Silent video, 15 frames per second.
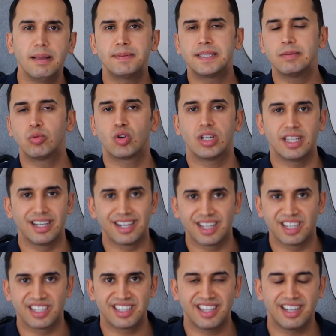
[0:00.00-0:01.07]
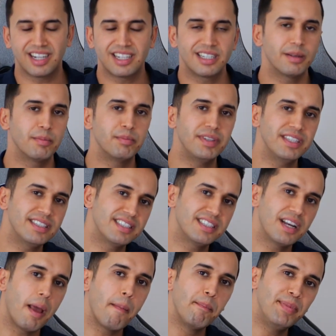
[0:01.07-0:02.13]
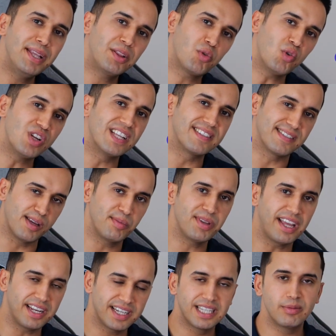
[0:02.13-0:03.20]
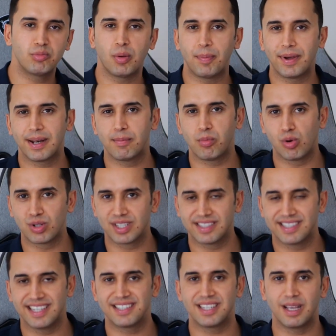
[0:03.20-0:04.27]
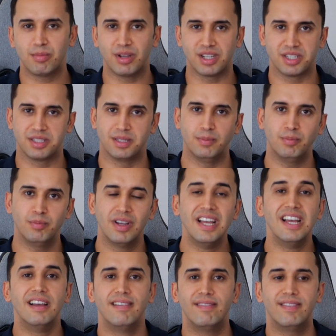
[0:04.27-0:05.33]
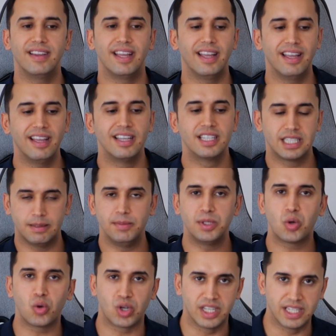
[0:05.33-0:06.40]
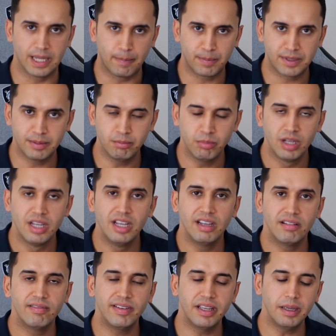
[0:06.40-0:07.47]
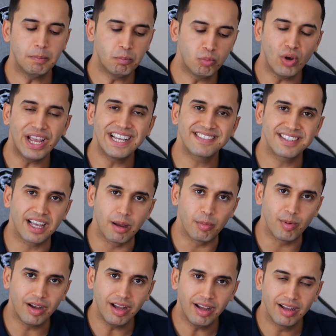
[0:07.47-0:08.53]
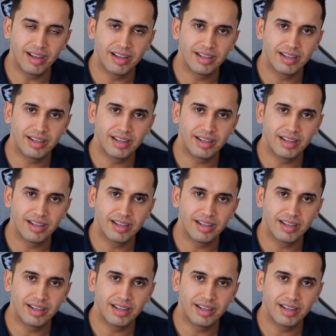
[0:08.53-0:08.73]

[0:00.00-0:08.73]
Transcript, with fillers: Hepsi bu kadar arkadaşlar. Bir Bitcoin hesabı yani kripto para borsası hesabı açtım ve kimlik onayı yaptım ve bu hesaba